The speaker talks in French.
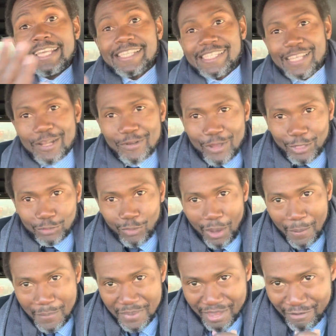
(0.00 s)
Salut à
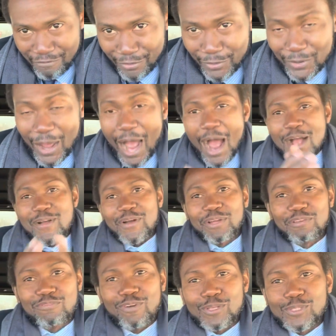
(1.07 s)
toi, bienvenue encore
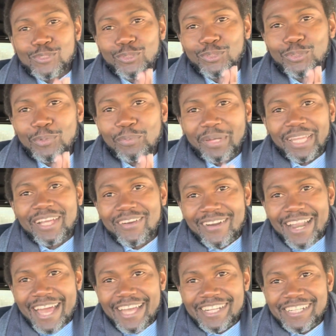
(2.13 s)
une fois sur
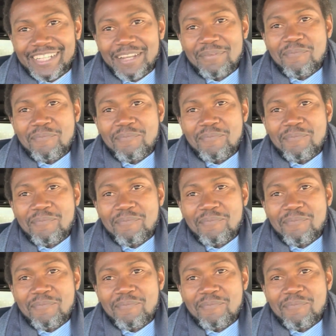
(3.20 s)
Autobricolage.